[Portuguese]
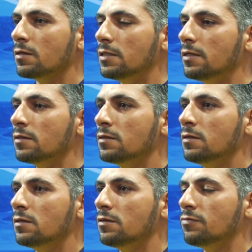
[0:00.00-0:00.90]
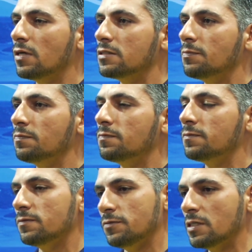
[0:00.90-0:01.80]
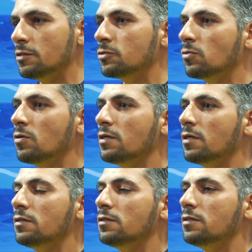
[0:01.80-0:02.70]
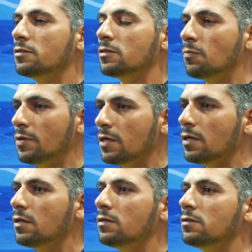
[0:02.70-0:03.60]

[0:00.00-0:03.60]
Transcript: né, que fazem fizeram história e estão bem,